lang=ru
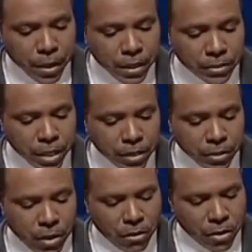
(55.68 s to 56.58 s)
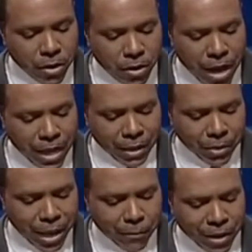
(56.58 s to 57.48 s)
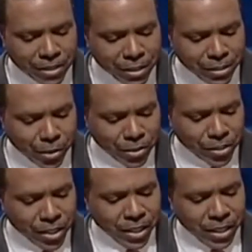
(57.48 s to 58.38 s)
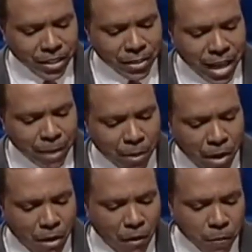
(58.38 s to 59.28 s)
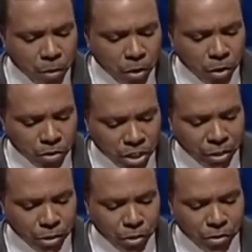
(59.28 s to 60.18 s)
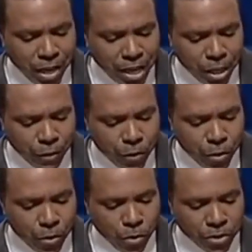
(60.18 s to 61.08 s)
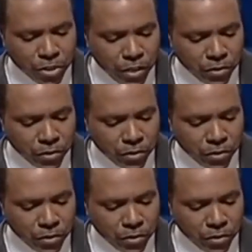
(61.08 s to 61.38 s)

Мне нравится это место в расширенном переводе. «Вот я, Павел, говорю вам, если вы обрезываетесь,